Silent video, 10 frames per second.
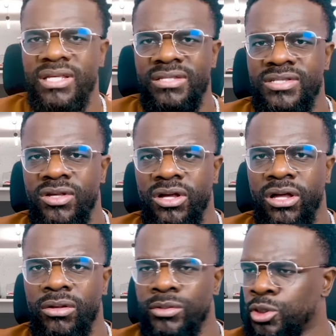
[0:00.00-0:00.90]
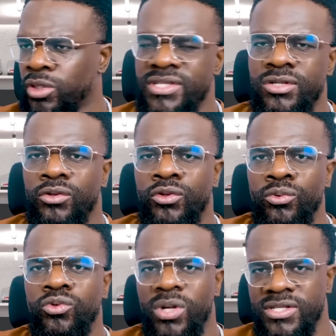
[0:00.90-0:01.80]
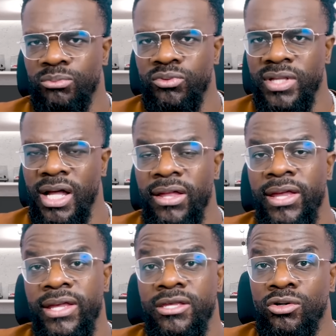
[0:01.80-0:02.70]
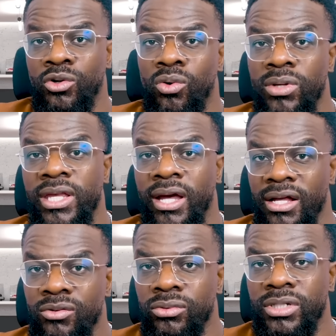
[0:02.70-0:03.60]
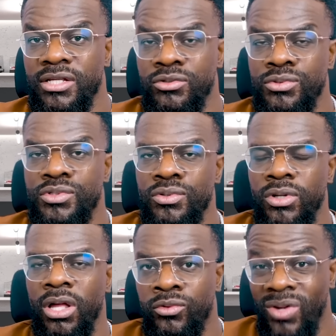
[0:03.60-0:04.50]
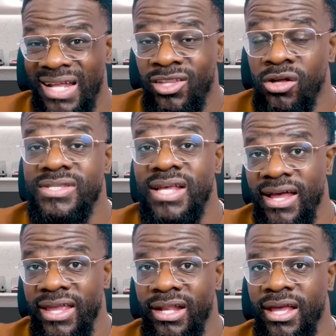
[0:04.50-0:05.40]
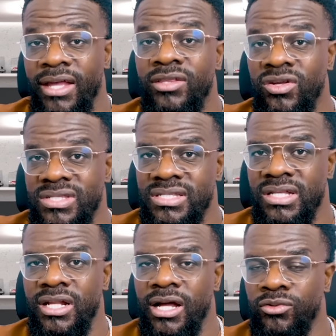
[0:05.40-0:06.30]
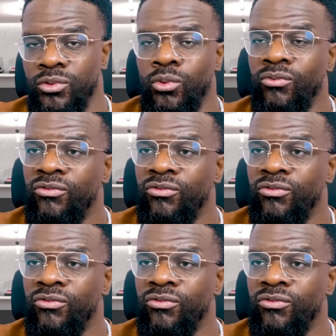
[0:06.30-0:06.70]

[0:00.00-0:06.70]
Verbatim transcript: Dancer, genre il sort deux ou trois ans plus tard, et en gros, il raconte la culture de la danse à LA dans ces années-là. Donc on